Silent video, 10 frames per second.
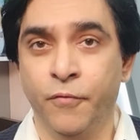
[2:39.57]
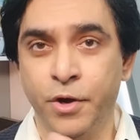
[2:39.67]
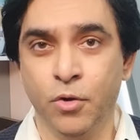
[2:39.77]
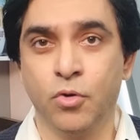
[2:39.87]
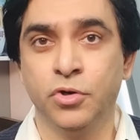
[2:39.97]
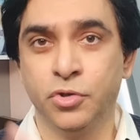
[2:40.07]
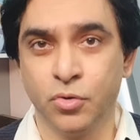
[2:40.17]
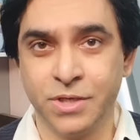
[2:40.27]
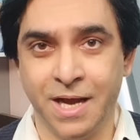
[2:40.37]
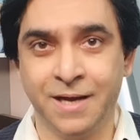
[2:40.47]
वीडियो को
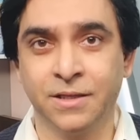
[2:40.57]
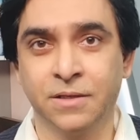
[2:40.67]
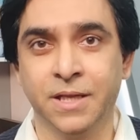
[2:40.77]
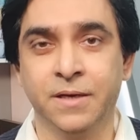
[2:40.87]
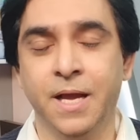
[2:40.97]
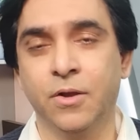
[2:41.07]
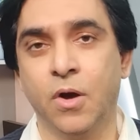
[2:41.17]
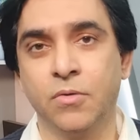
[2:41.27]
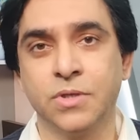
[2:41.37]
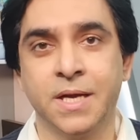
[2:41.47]
शुरू से आखिर तक देखना है एक
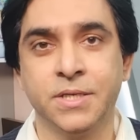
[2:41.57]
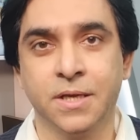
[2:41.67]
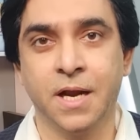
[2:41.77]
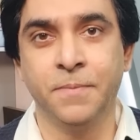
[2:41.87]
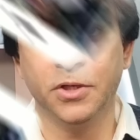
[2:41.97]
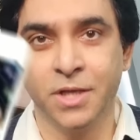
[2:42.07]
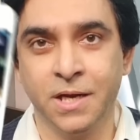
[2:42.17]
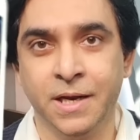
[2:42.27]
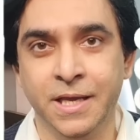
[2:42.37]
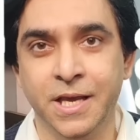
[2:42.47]
और गुजारिश अगर आपने
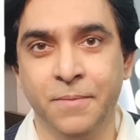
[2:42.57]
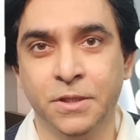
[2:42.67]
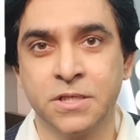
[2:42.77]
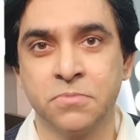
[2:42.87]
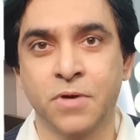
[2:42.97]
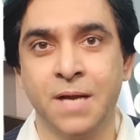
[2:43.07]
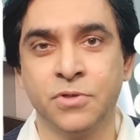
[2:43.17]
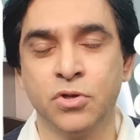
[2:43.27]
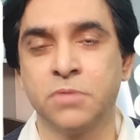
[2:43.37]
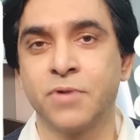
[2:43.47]
चैनल नहीं किया अभी तक
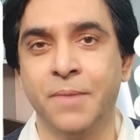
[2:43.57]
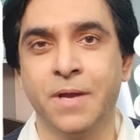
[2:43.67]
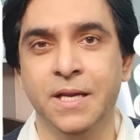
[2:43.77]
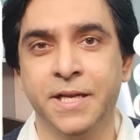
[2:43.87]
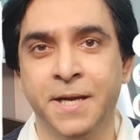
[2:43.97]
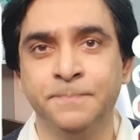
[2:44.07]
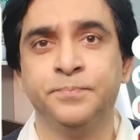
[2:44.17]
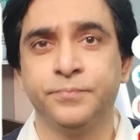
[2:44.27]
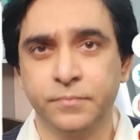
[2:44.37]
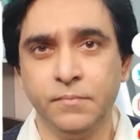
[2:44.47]
सब्सक्राइब जरूर सब्सक्राइब कर लीजिएगा
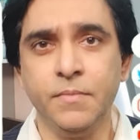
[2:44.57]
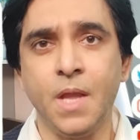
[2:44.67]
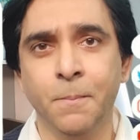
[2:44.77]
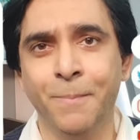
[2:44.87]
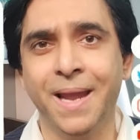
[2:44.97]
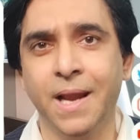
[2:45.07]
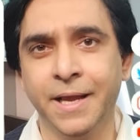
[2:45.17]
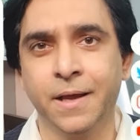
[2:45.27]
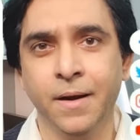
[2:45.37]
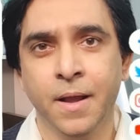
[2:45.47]
बेल
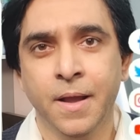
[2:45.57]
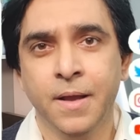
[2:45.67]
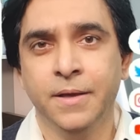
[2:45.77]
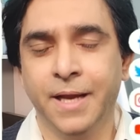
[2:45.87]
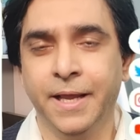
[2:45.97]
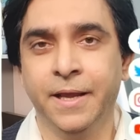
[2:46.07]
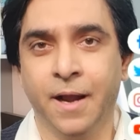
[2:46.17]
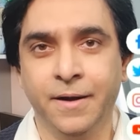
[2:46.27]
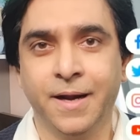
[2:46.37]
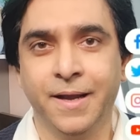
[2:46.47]
आइकन यानी
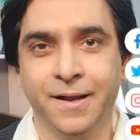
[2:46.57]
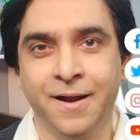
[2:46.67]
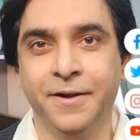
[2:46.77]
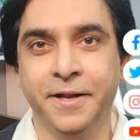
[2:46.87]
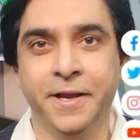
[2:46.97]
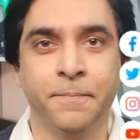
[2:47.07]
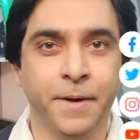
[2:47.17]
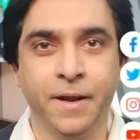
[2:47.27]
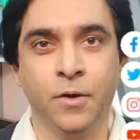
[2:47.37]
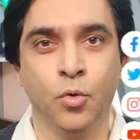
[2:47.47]
घंटा या घंटी
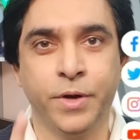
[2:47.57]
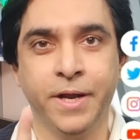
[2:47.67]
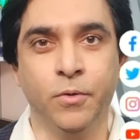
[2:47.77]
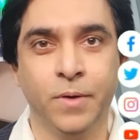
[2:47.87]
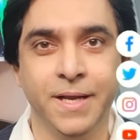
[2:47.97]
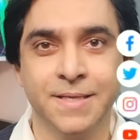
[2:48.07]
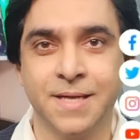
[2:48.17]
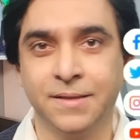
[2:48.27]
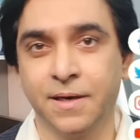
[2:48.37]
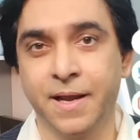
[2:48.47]
अपने अंगूठे उंगली या
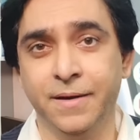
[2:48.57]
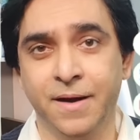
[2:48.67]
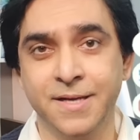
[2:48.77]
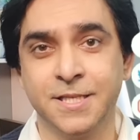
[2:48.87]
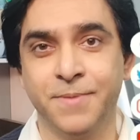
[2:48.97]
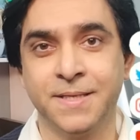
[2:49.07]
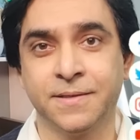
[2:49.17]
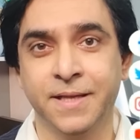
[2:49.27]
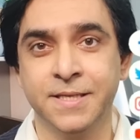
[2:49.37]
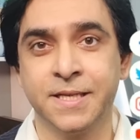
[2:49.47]
साथ रखे डंडे से दबा
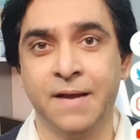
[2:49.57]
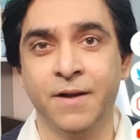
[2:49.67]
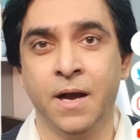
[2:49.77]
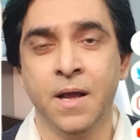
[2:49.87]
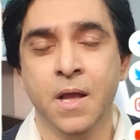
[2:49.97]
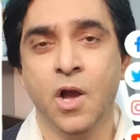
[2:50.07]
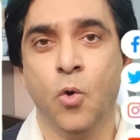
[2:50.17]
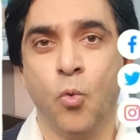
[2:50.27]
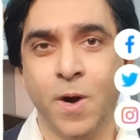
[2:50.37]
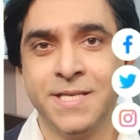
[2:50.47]
सकते हैं इसके अलावा
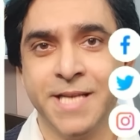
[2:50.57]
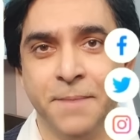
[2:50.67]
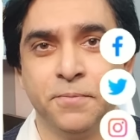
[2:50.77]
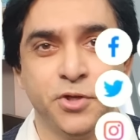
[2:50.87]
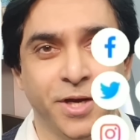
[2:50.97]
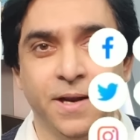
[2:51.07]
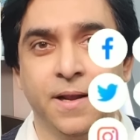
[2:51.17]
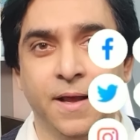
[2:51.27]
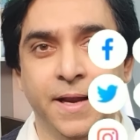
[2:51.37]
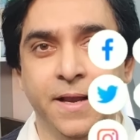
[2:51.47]
व्हाट्सएप
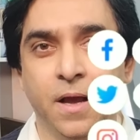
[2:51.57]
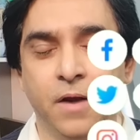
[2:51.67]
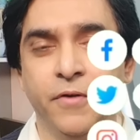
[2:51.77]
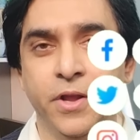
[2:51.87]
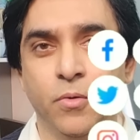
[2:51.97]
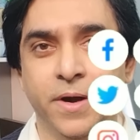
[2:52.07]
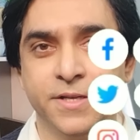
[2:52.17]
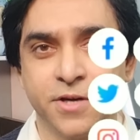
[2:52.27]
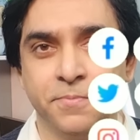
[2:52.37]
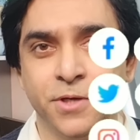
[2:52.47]
चैनल का लिंक हर वीडियो के
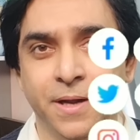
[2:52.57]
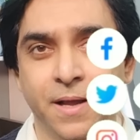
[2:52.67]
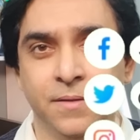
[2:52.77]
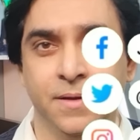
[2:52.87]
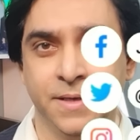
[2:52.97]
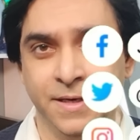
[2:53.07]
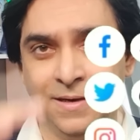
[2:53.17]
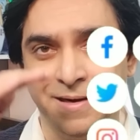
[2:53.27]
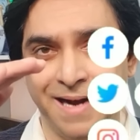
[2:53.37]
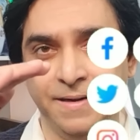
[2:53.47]
डिस्क्रिप्शन के अंदर यानी
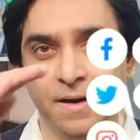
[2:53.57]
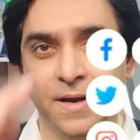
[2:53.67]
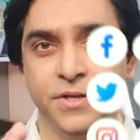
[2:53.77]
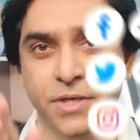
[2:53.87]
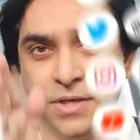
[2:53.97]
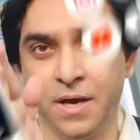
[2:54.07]
टाइटल के नीचे